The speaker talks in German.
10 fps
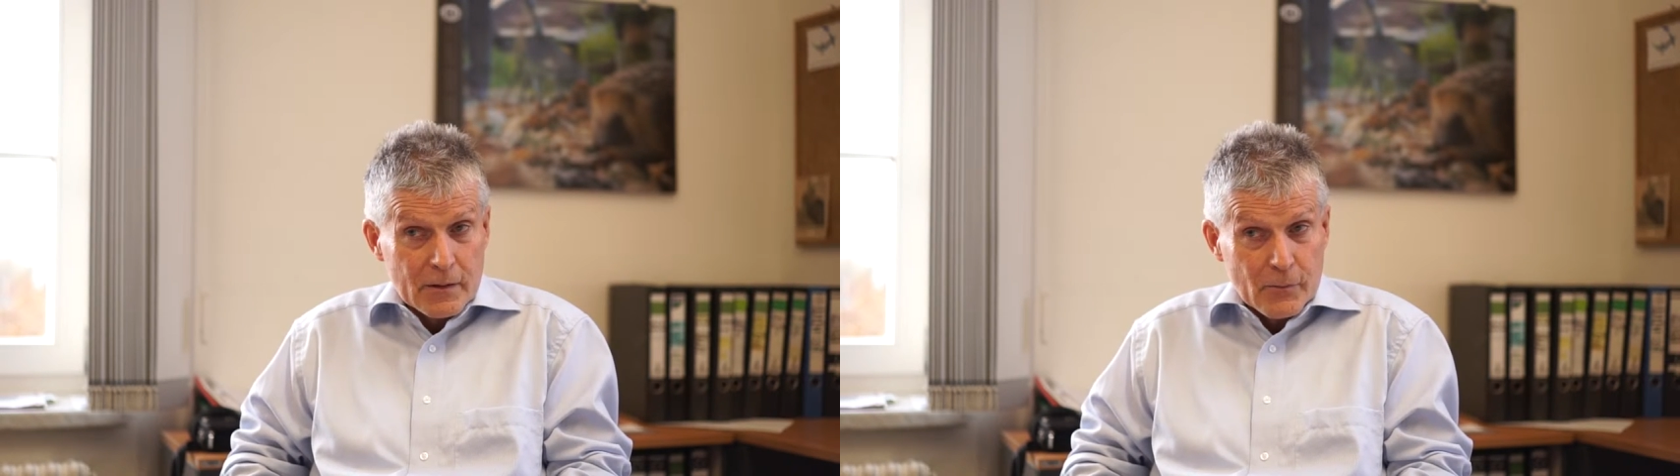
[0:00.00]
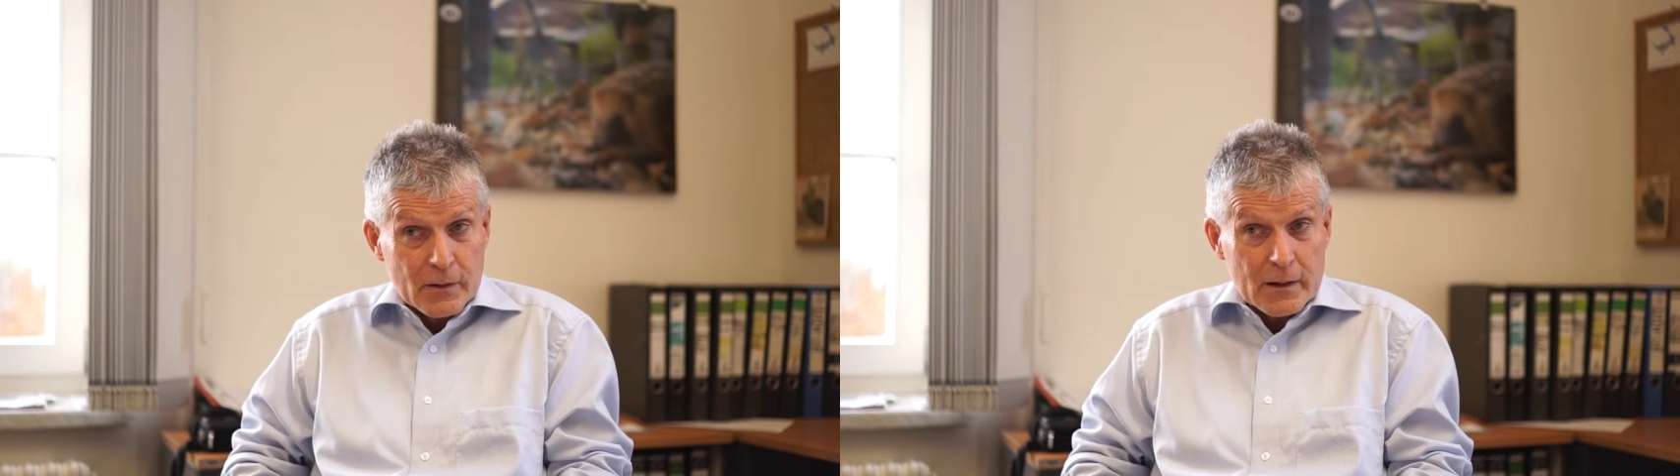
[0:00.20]

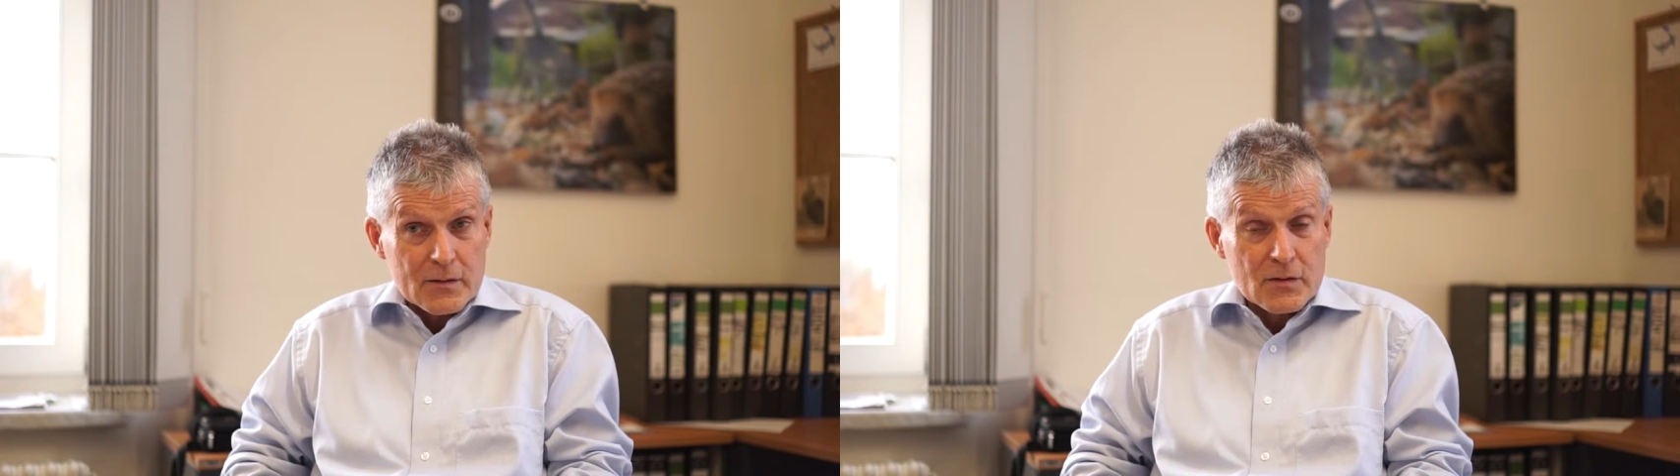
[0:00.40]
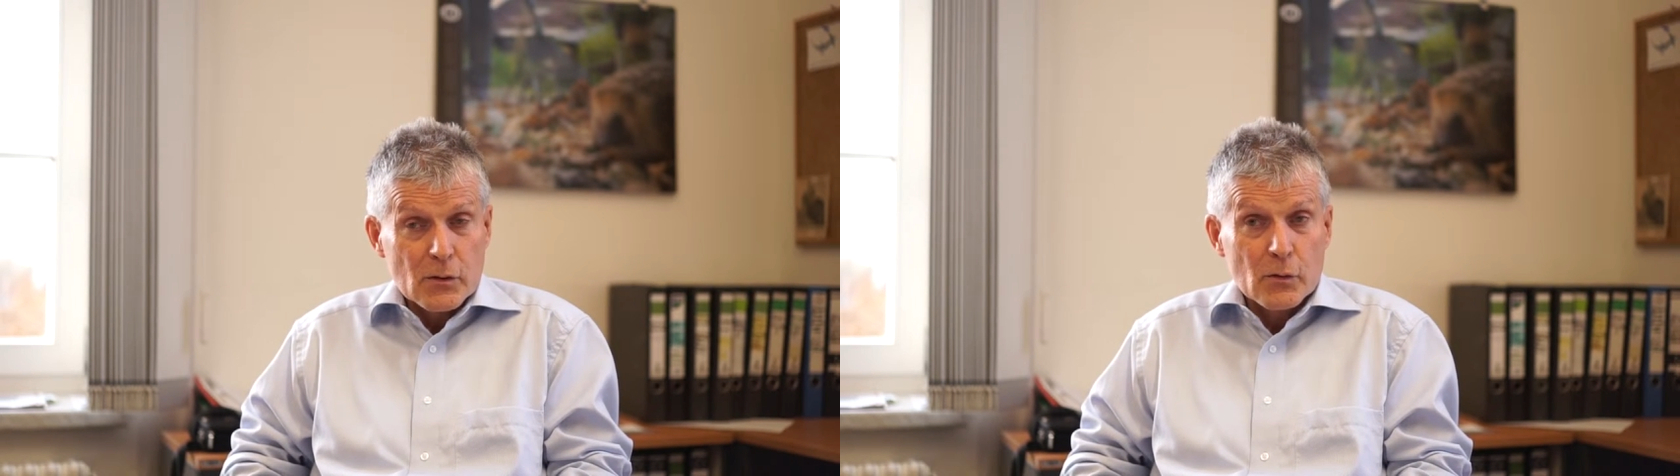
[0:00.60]
die
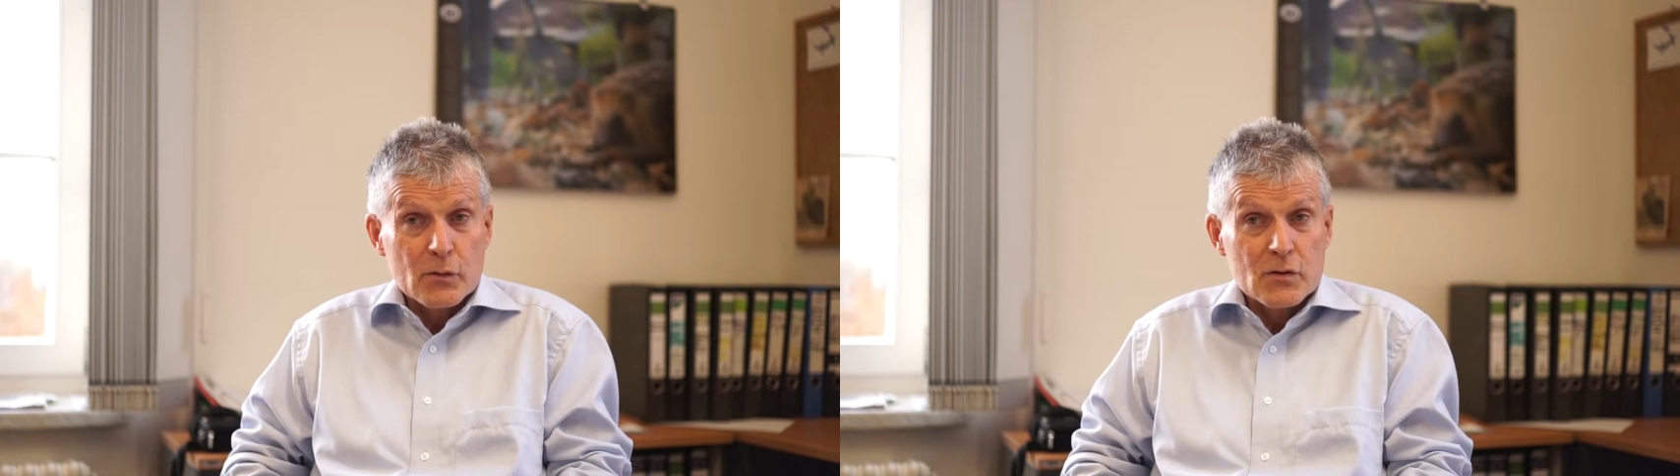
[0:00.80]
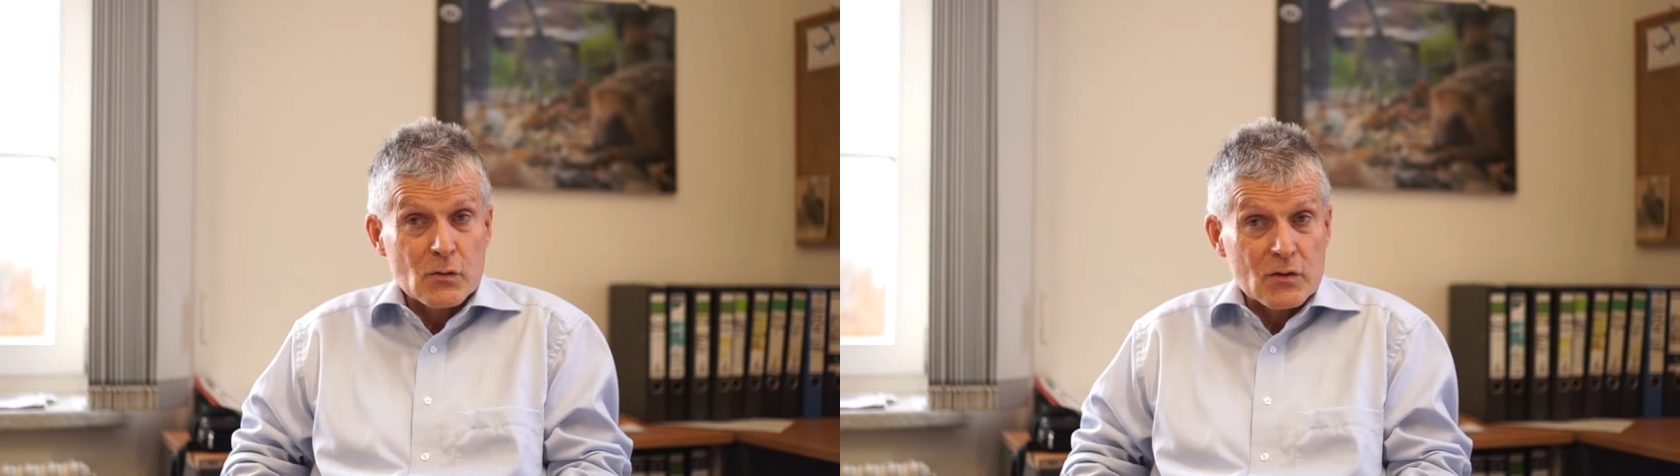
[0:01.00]

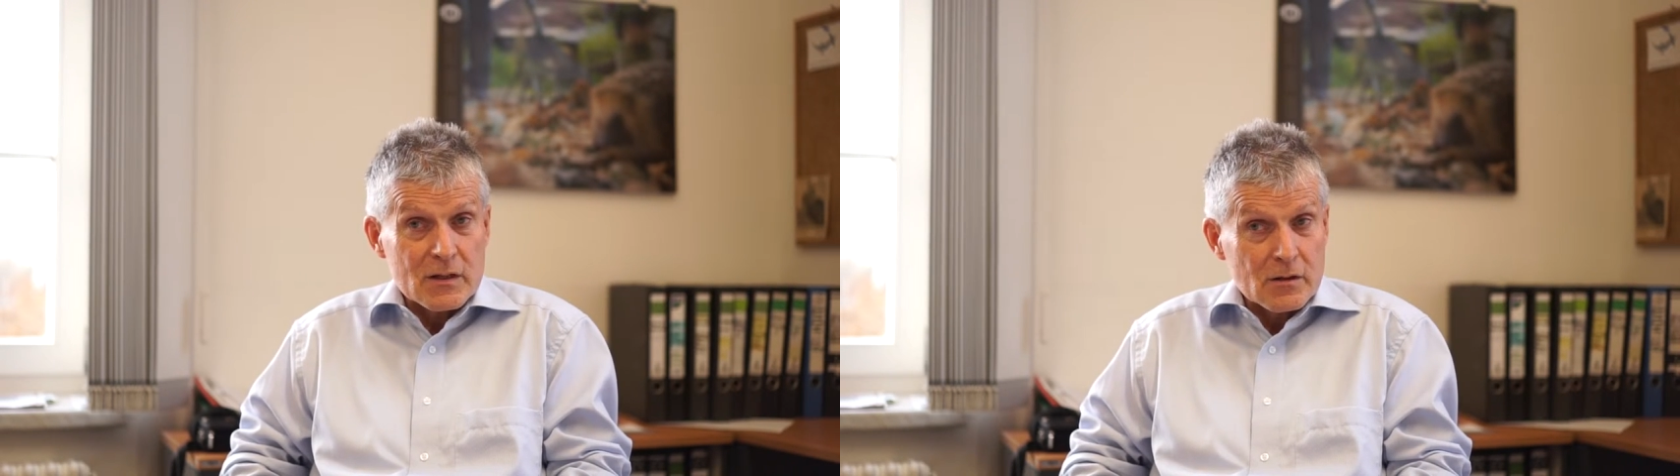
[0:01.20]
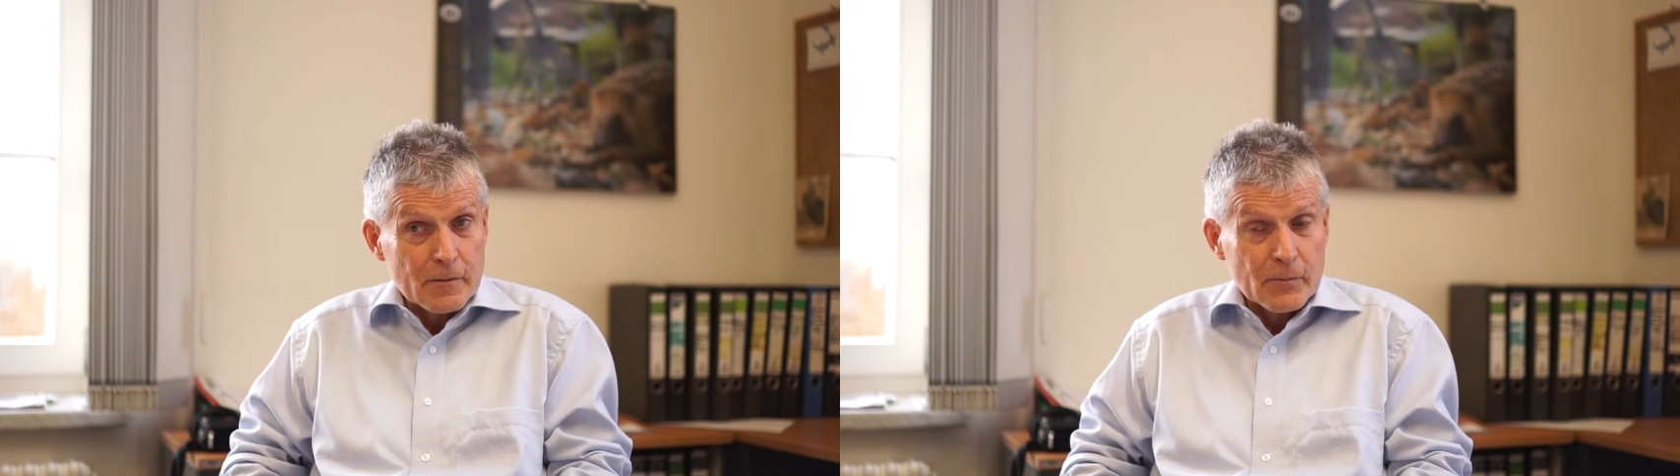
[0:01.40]
Finanzierung zu
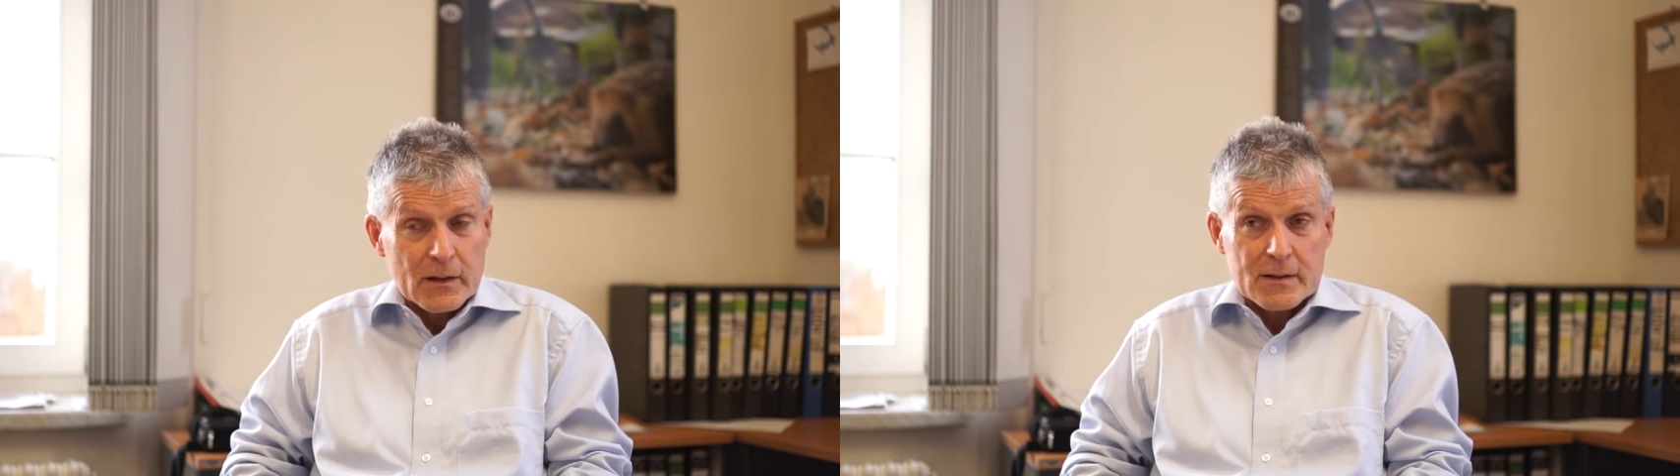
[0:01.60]
sichern.